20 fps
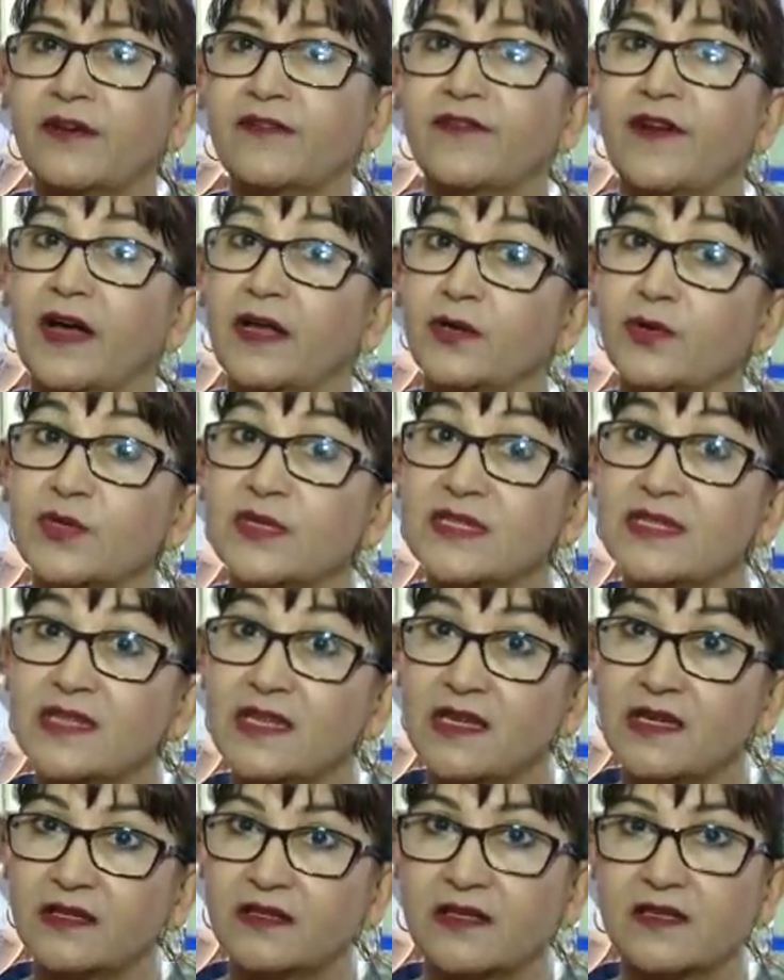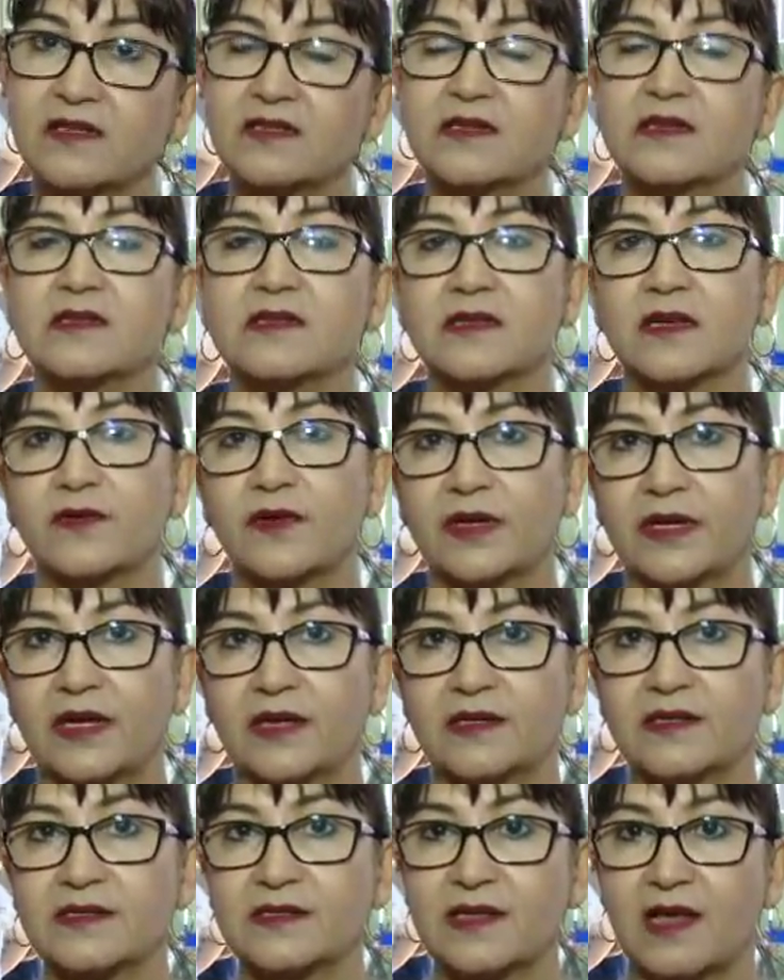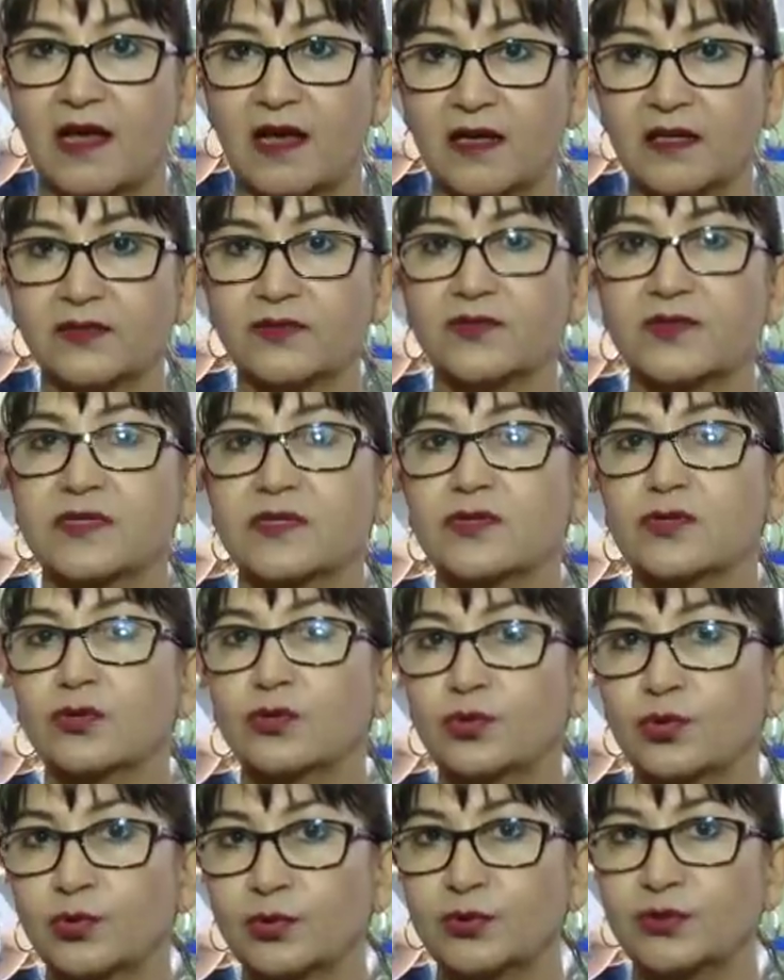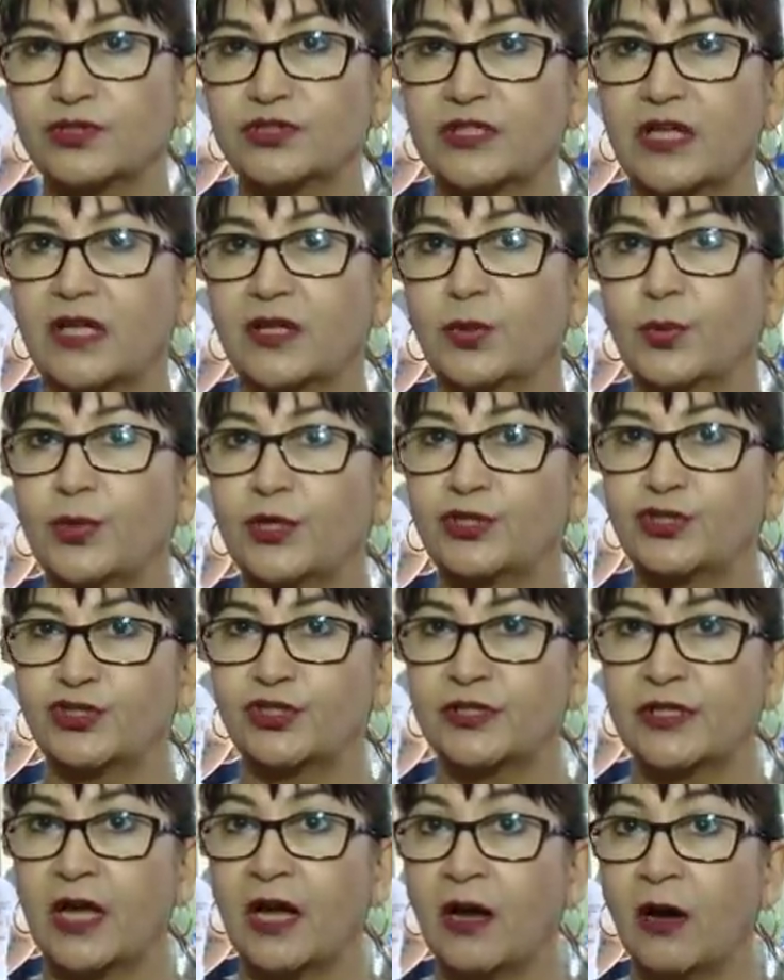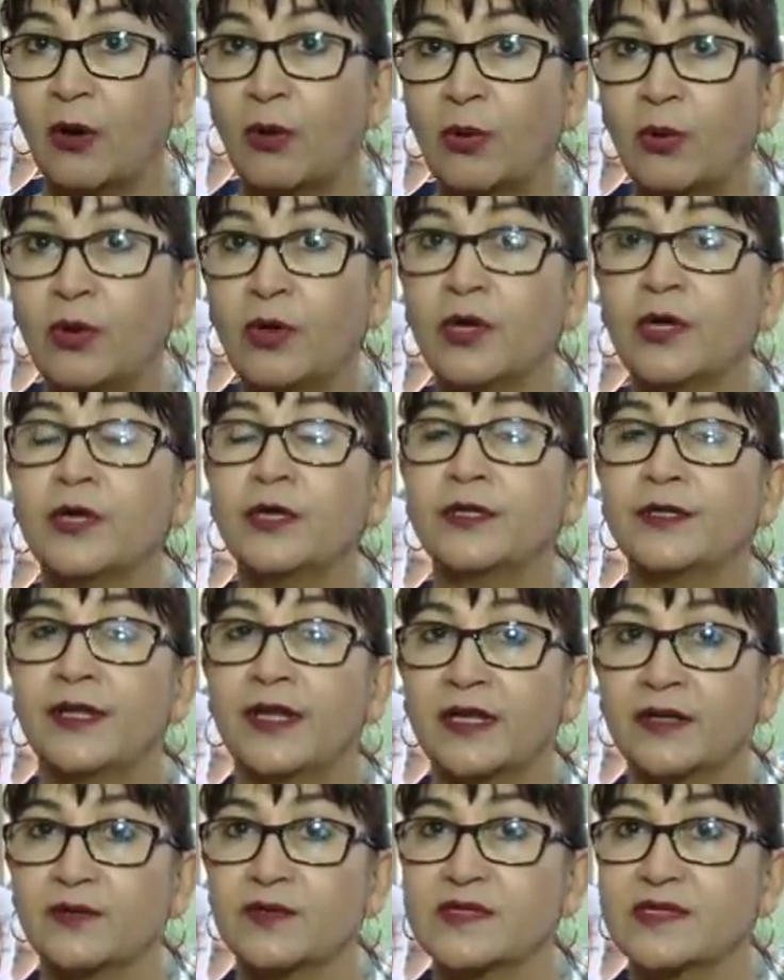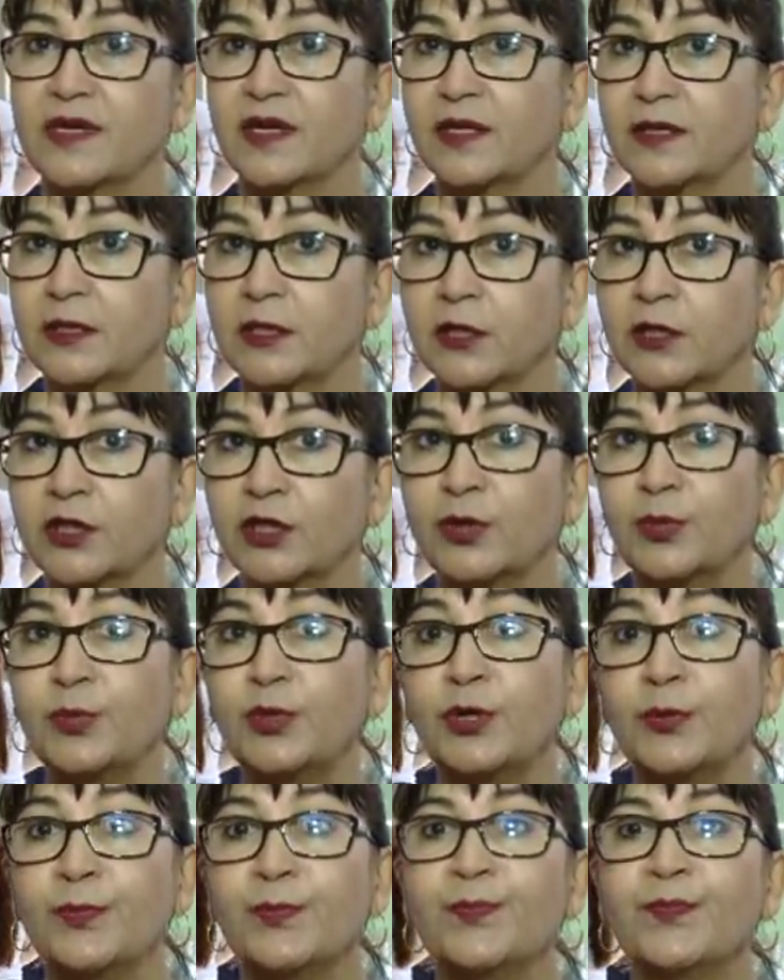vários itens que são analisados, isso tudo está no edital, né? no certame.